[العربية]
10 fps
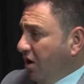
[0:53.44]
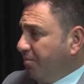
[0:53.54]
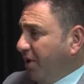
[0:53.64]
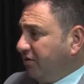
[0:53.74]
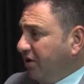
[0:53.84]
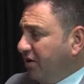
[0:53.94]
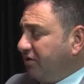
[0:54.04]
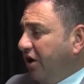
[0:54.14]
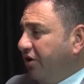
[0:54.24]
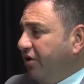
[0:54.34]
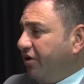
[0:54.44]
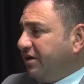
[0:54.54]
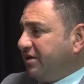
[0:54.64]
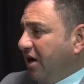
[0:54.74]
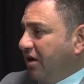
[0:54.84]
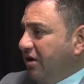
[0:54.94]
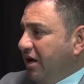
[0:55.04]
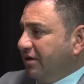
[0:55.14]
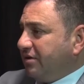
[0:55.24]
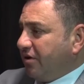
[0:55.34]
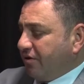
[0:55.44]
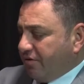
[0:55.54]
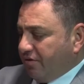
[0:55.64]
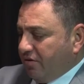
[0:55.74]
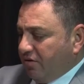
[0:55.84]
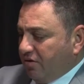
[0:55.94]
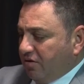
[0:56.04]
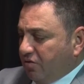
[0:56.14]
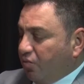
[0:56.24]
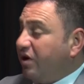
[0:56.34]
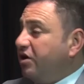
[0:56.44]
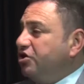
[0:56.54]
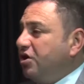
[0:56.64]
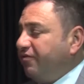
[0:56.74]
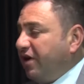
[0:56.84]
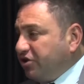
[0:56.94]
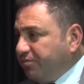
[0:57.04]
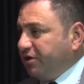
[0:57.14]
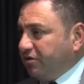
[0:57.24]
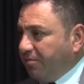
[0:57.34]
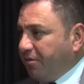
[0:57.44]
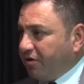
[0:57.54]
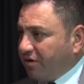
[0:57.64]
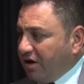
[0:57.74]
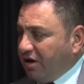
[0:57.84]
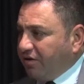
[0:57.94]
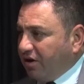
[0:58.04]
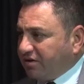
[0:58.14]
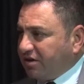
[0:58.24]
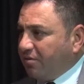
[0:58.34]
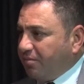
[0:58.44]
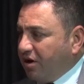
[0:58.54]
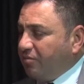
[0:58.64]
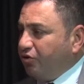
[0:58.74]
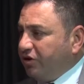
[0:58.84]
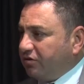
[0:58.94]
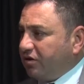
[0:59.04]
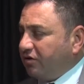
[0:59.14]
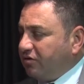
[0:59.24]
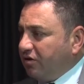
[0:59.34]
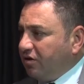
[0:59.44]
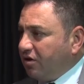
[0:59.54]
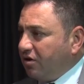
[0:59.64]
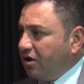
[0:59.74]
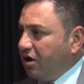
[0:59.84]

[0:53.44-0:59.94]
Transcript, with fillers: بعد تحرير الساحل الايسر وانكشاف حجم الدمار الذي اصاب البنيه التحتيه